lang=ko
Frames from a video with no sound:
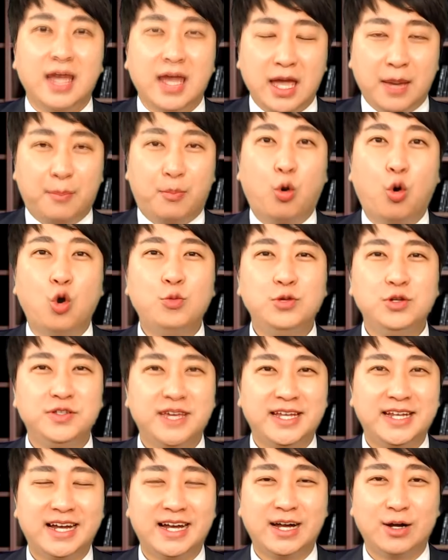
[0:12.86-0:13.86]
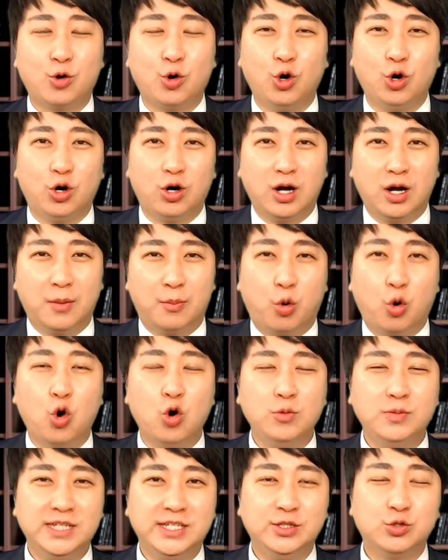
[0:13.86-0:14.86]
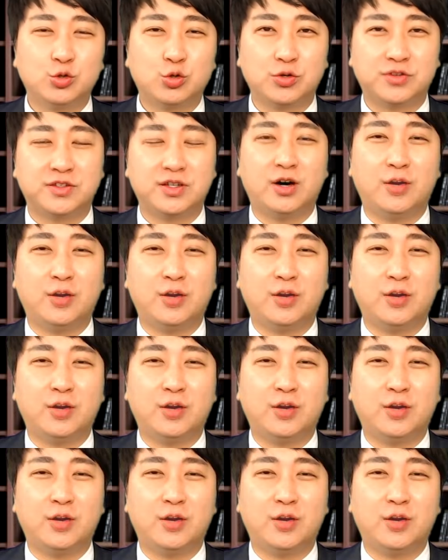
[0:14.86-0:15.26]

보험을 사랑하고 보험인으로서